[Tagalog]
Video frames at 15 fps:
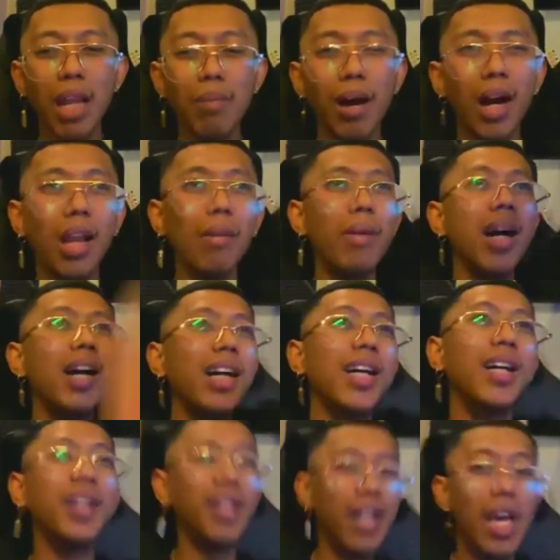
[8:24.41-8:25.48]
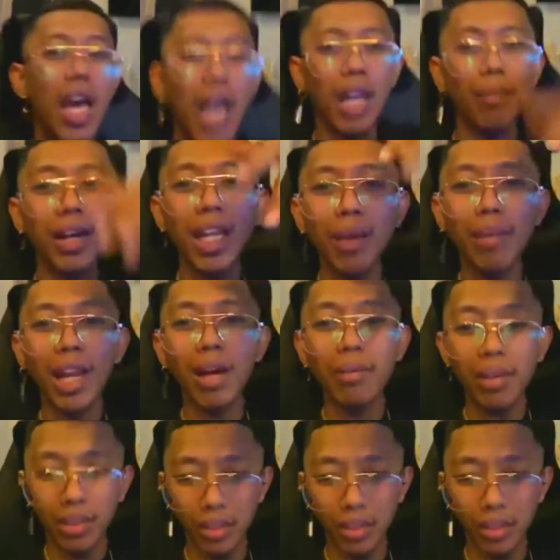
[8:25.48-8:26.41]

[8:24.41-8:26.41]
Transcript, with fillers: alabang, alabang, alabang,